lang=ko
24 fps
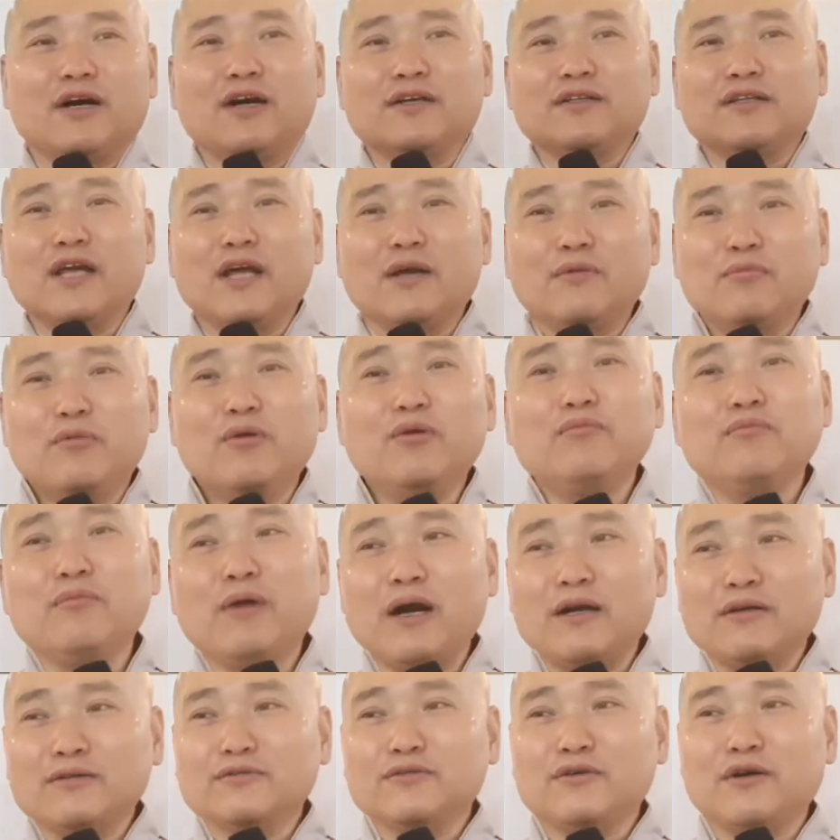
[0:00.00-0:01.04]
아, 내 몸
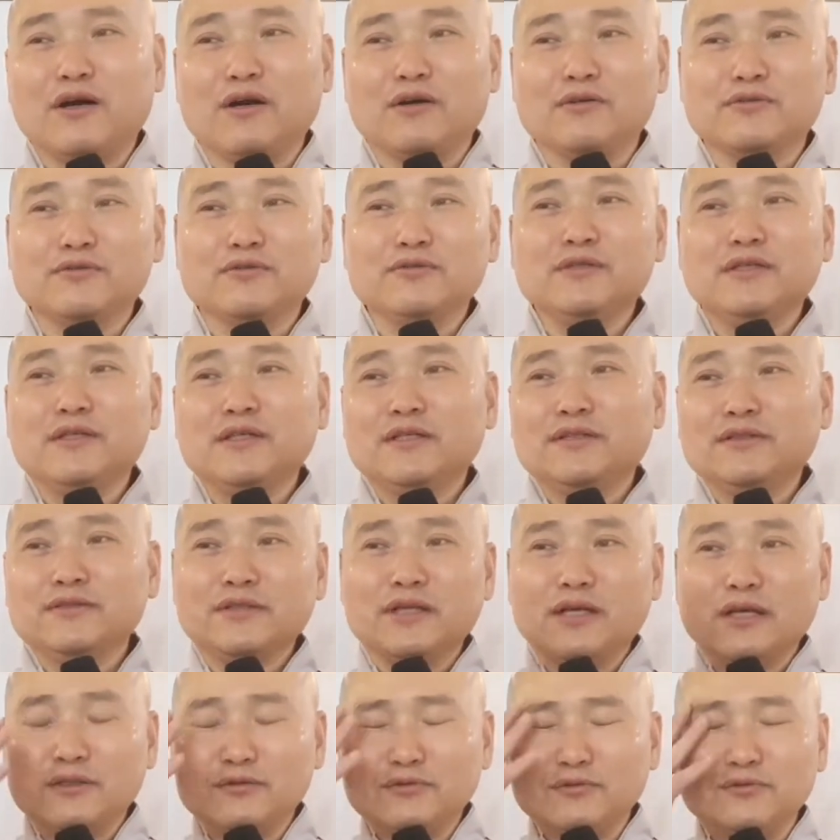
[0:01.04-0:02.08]
하는 거하고
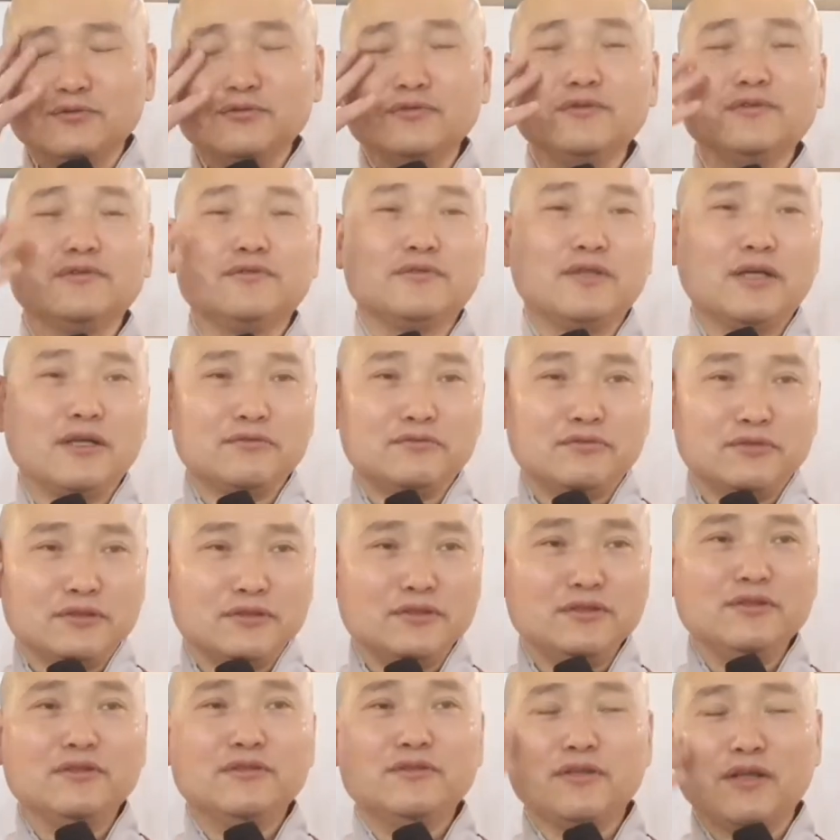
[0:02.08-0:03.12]
내 눈, 내
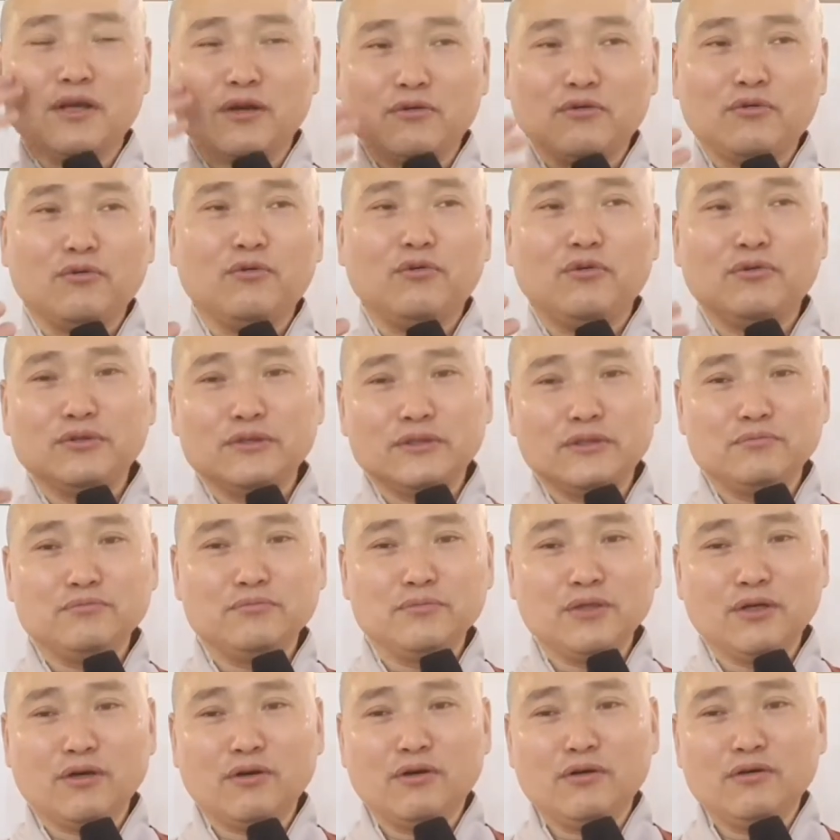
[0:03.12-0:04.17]
귀, 내 코, 입,
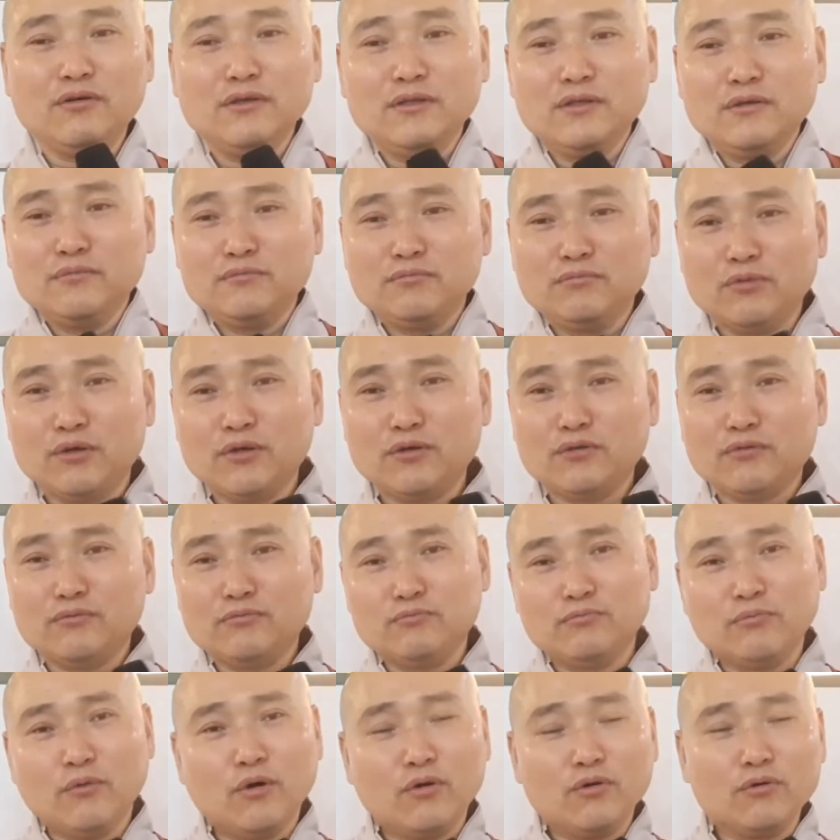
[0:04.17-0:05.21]
혀, 뭐
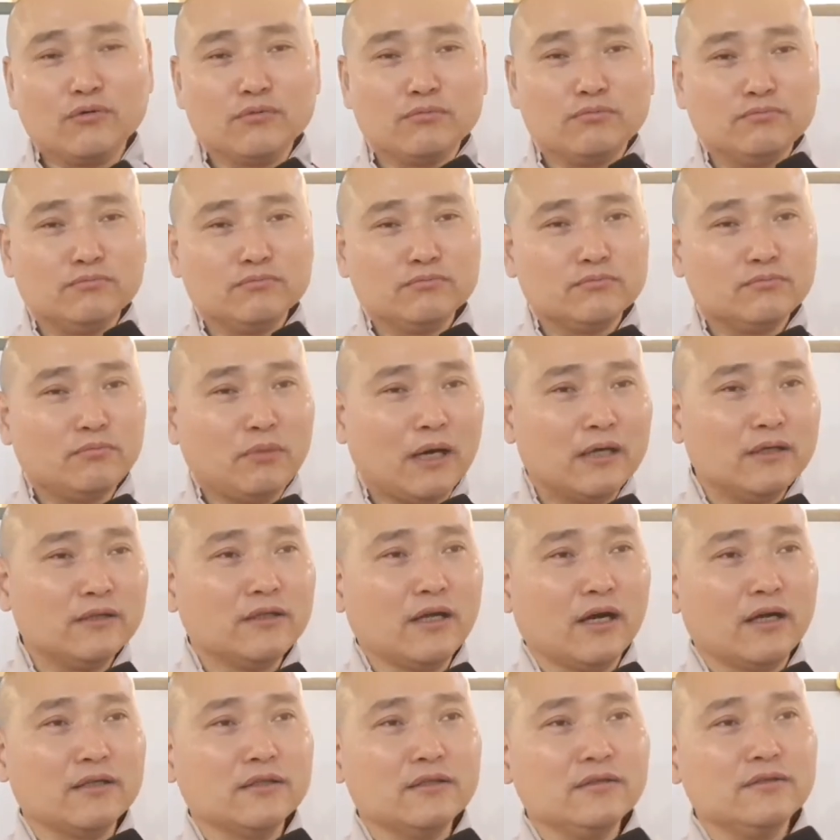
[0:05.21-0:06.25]
목, 팔,
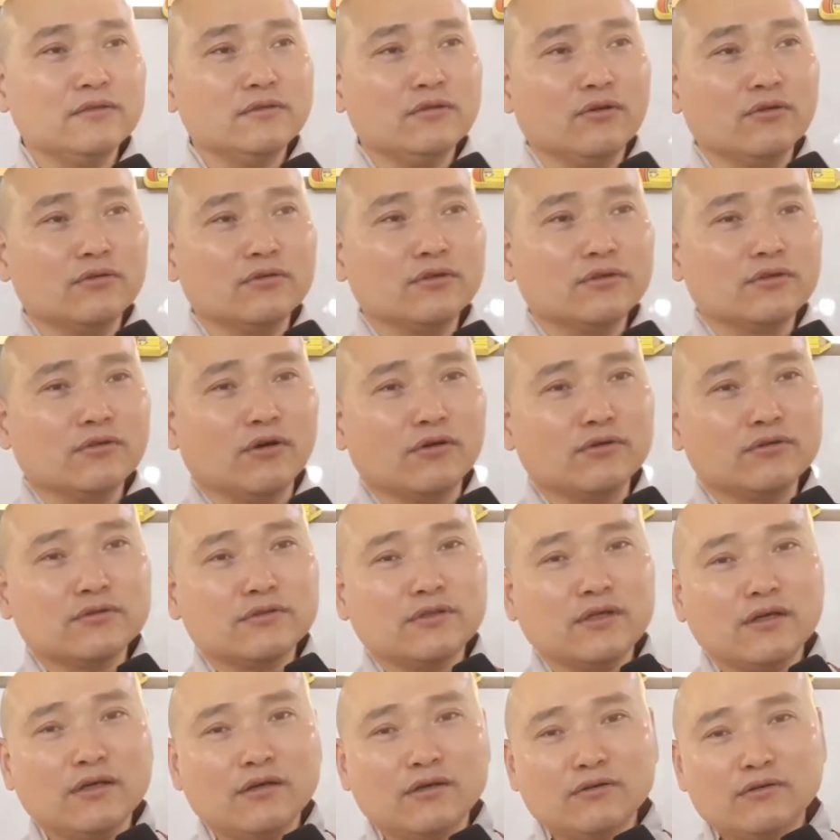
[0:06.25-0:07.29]
다리, 어,
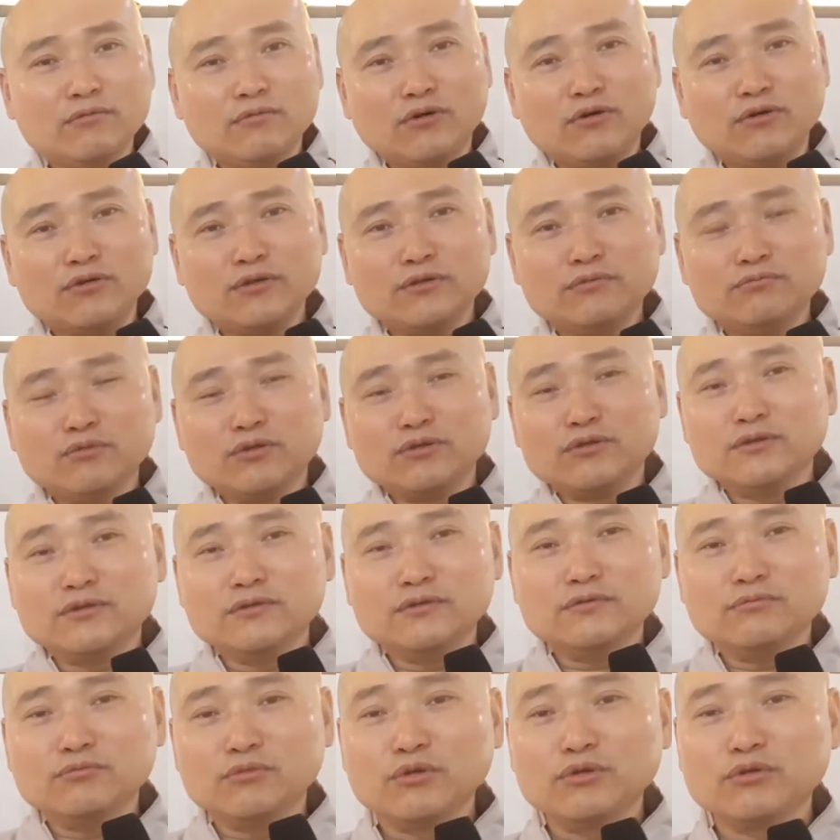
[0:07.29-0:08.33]
어깨, 허리 뭐
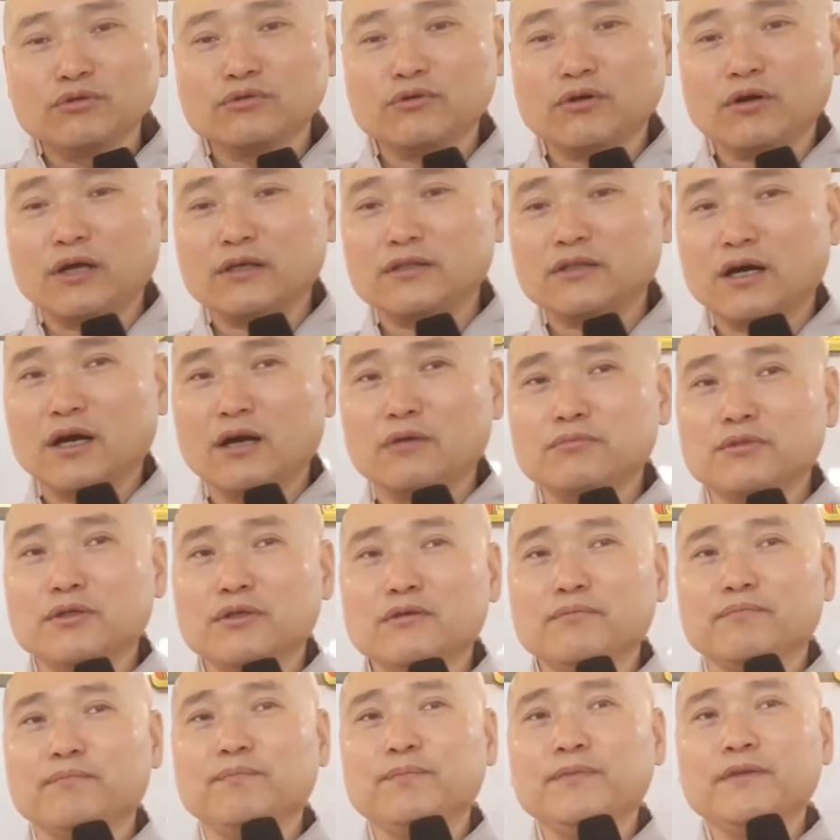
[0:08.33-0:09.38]
등뭐 뭐 이런 것까지 다
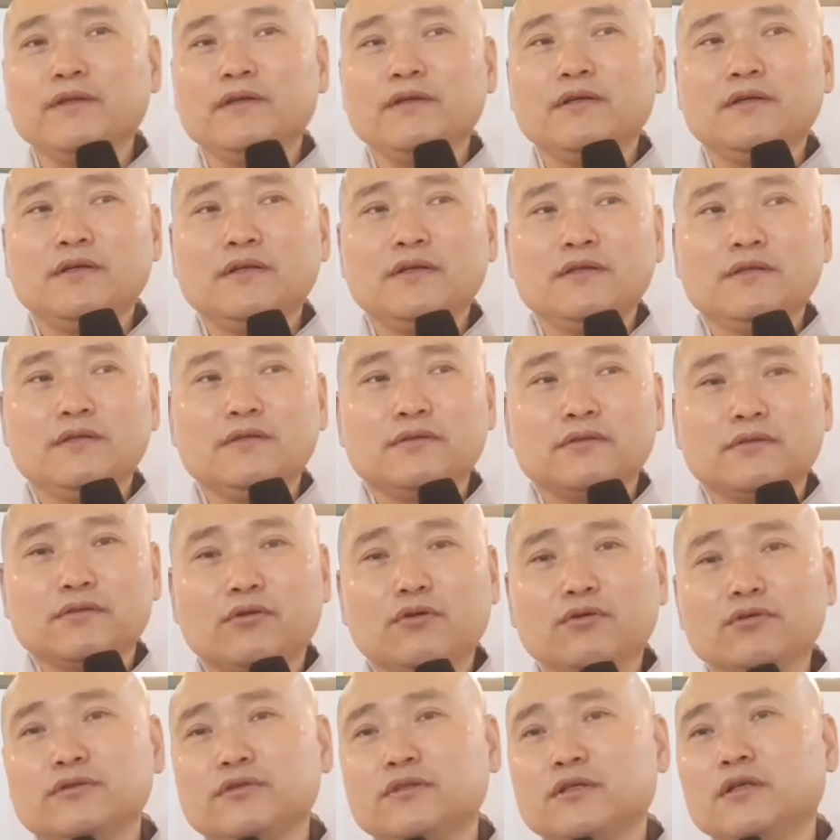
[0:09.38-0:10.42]
하면
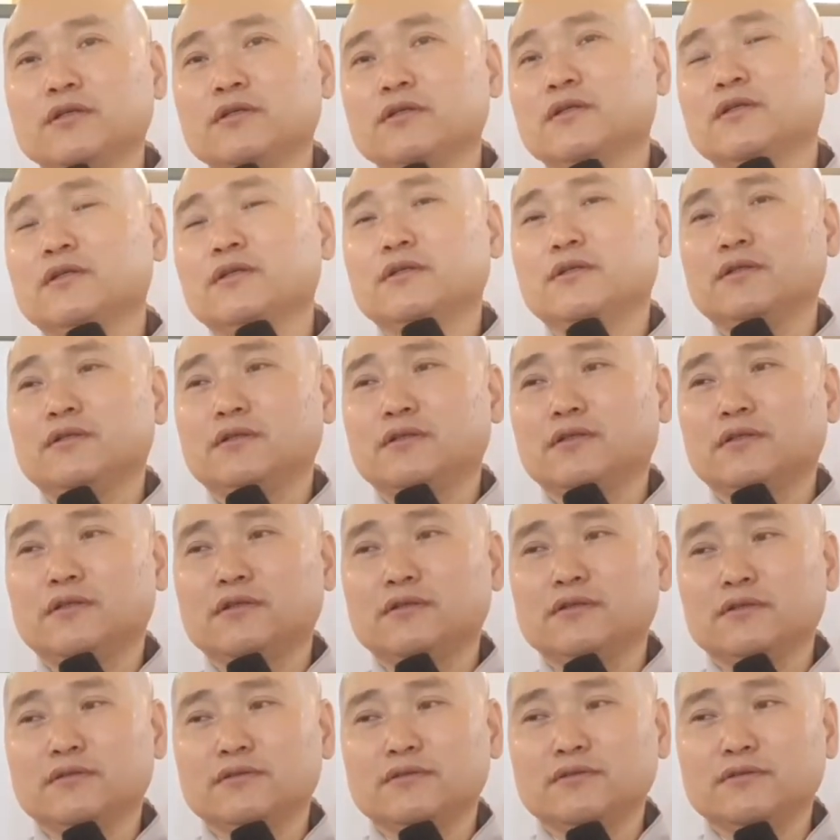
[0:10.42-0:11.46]
거기에 어,
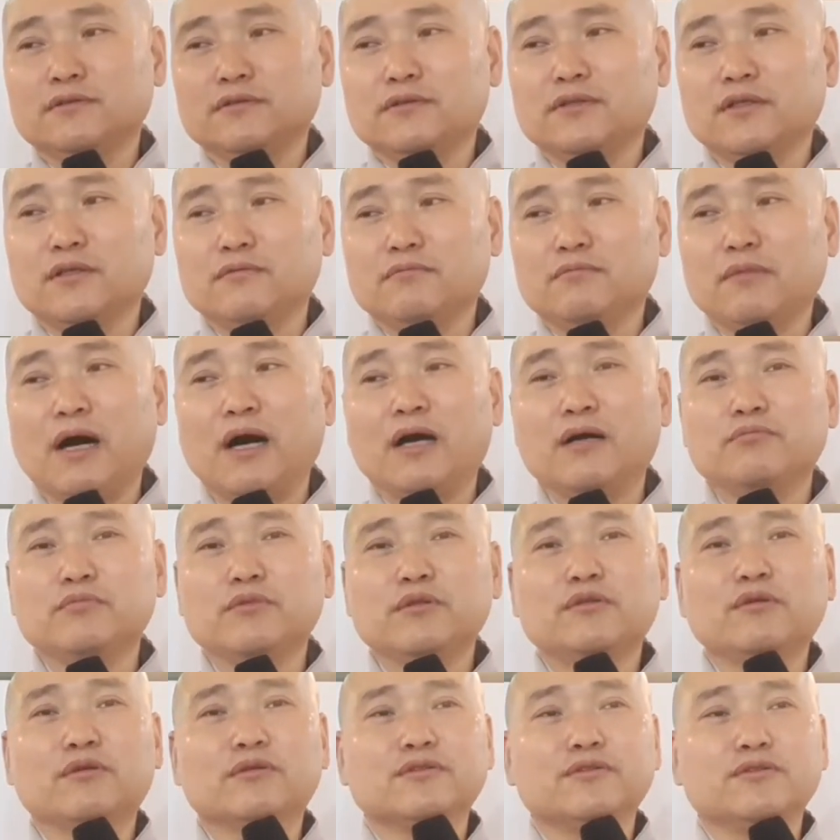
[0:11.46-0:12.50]
이제
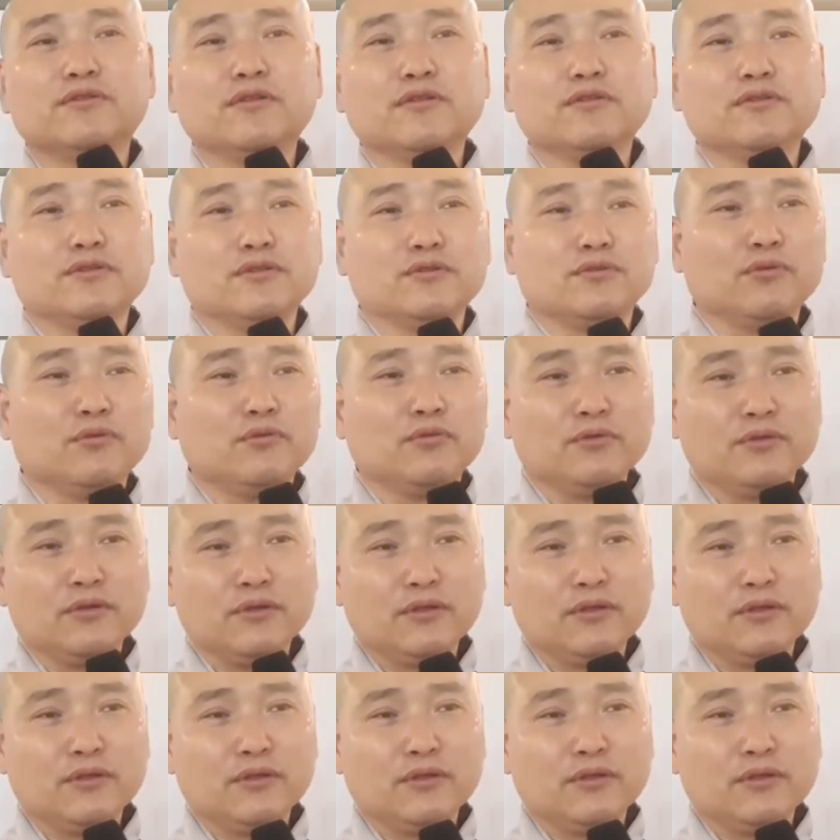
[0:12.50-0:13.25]
마음이 더 쓰여지고